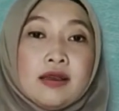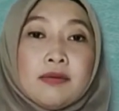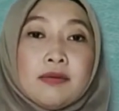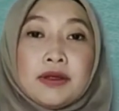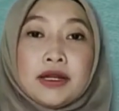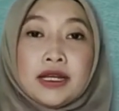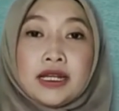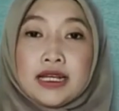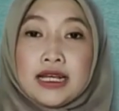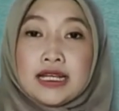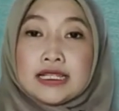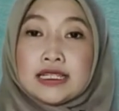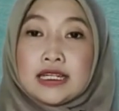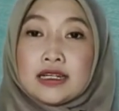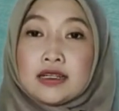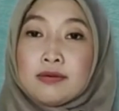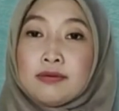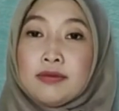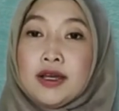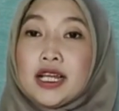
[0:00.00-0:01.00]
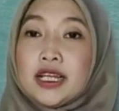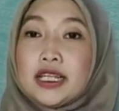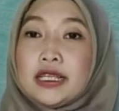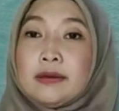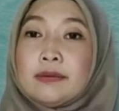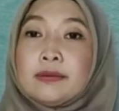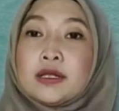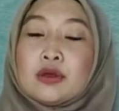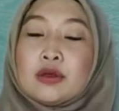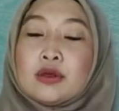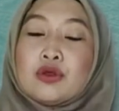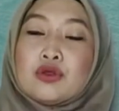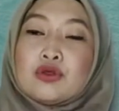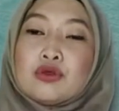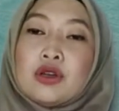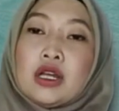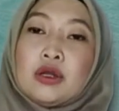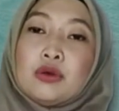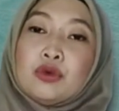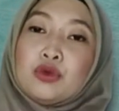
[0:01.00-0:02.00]
Penegasan kembali
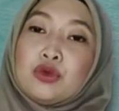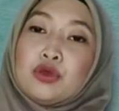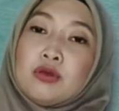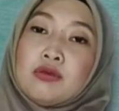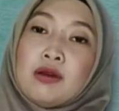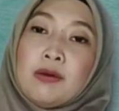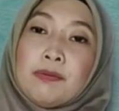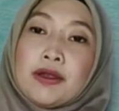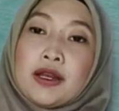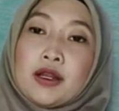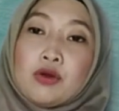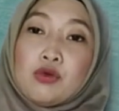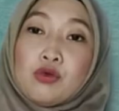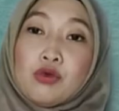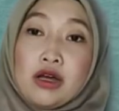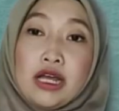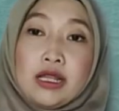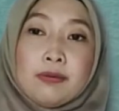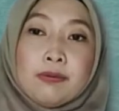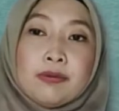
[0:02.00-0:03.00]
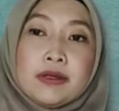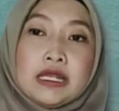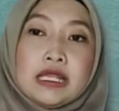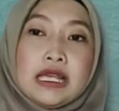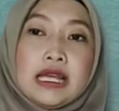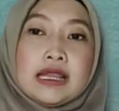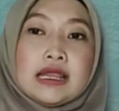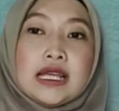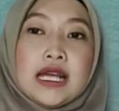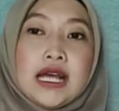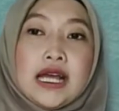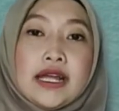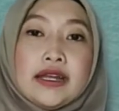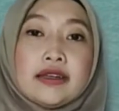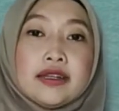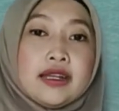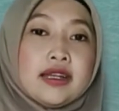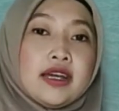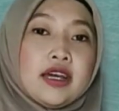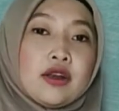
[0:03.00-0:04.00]
bertujuan untuk memperkuat
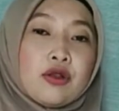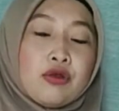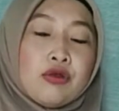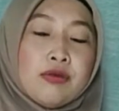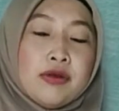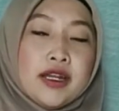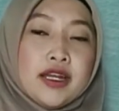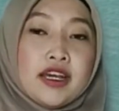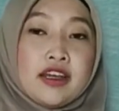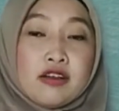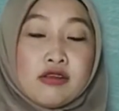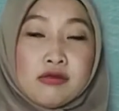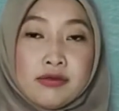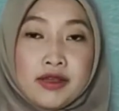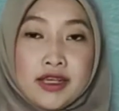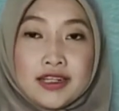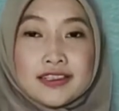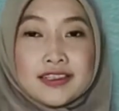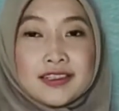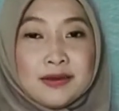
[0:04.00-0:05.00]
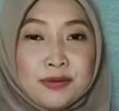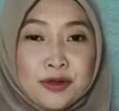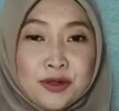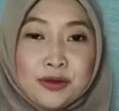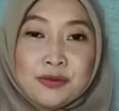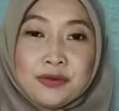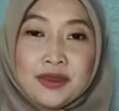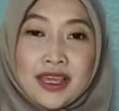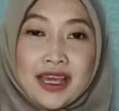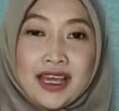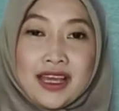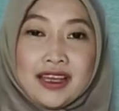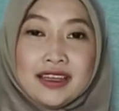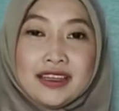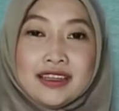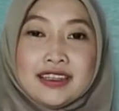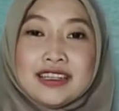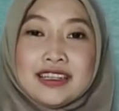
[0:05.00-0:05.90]
pernyataan dan argumen-argumen sebelumnya.